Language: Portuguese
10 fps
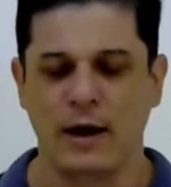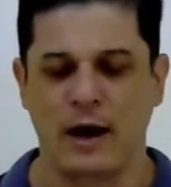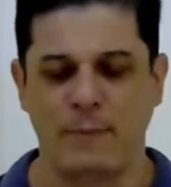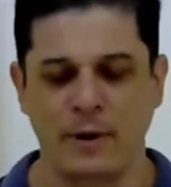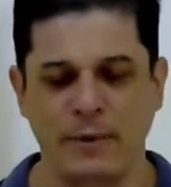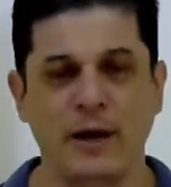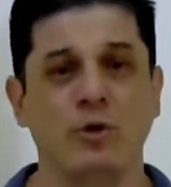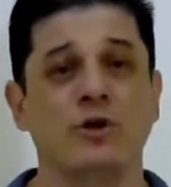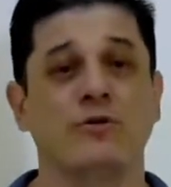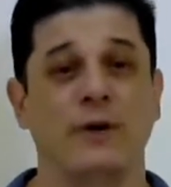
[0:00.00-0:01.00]
A primeira
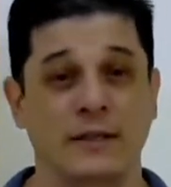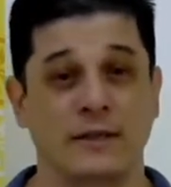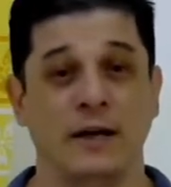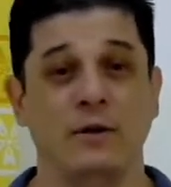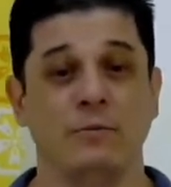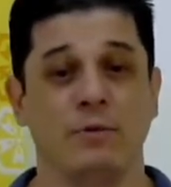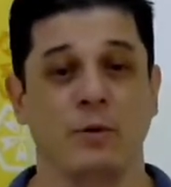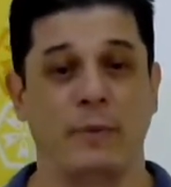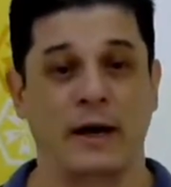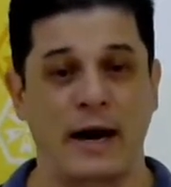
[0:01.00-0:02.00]
motivação para o
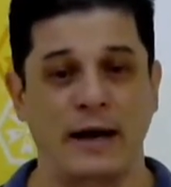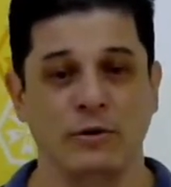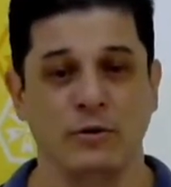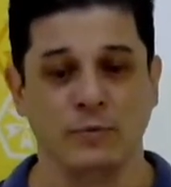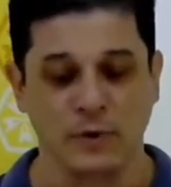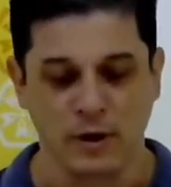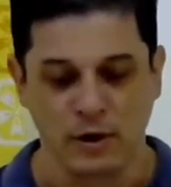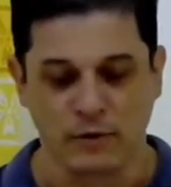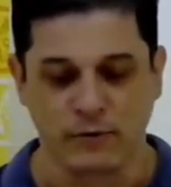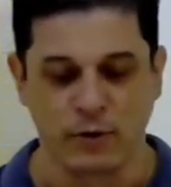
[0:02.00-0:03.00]
pecado
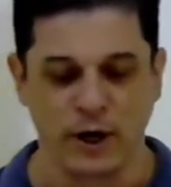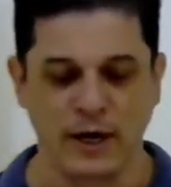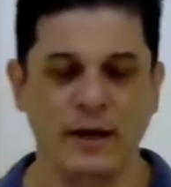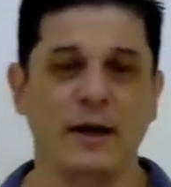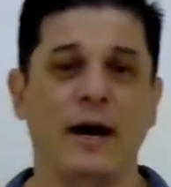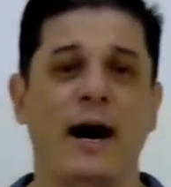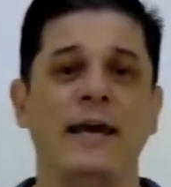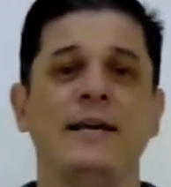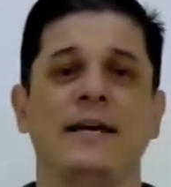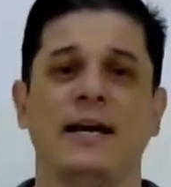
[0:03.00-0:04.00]
foi a
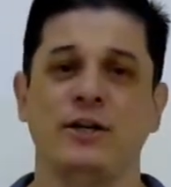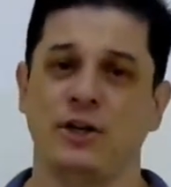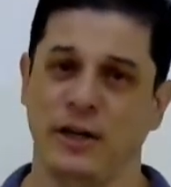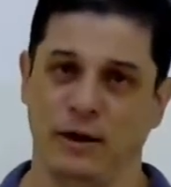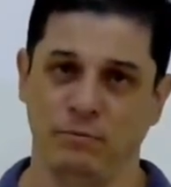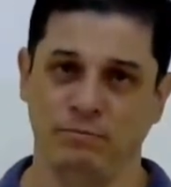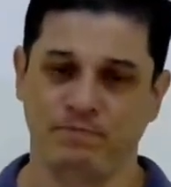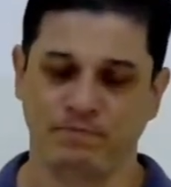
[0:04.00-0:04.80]
ingratidão.